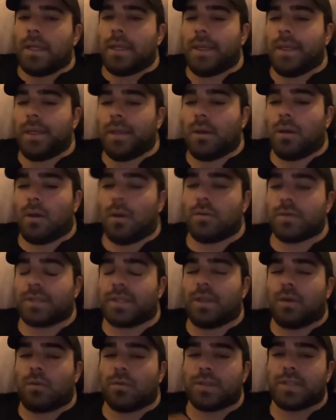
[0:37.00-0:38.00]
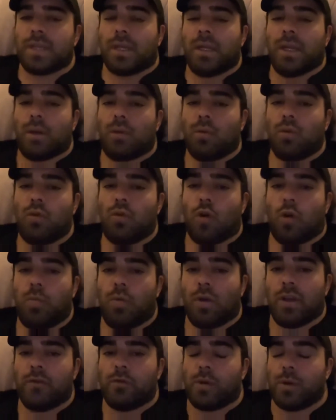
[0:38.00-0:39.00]
Et euh, en ce qui concerne les concours
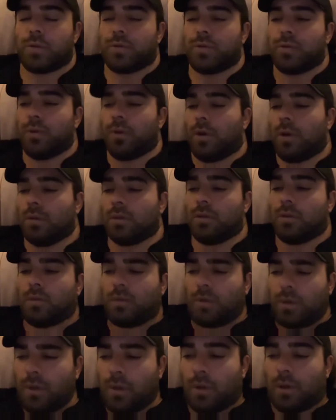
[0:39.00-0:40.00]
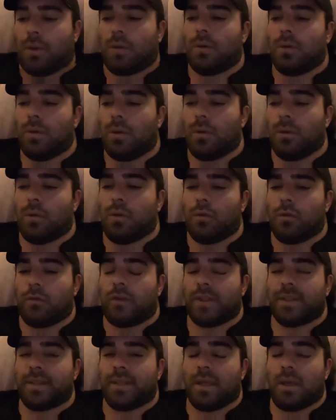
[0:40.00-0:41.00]
pour les voitures, donc euh, le
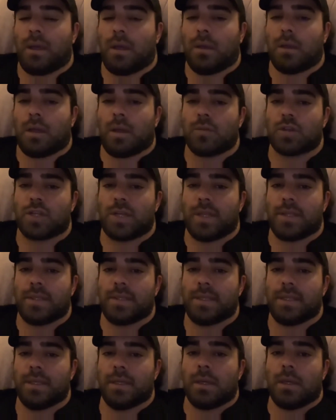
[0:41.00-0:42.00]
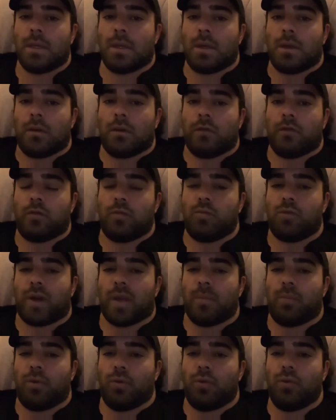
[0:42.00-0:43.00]
21, comme je l'ai dit, vous
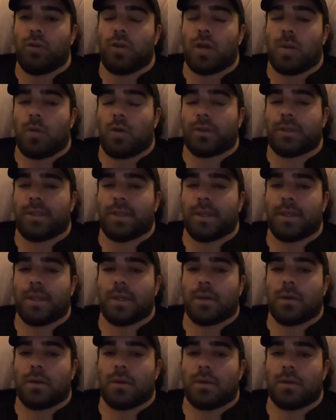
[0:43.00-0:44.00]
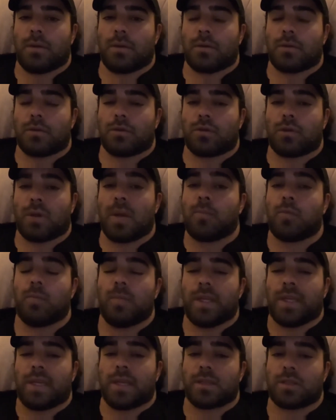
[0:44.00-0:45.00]
pourrez plus commenter euh, sur la
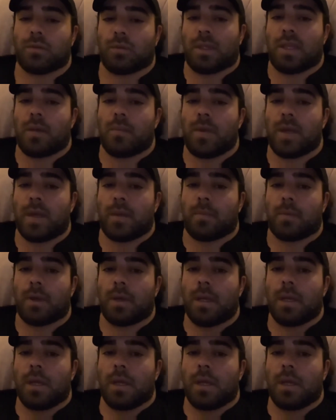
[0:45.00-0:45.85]
publication de l'ABM.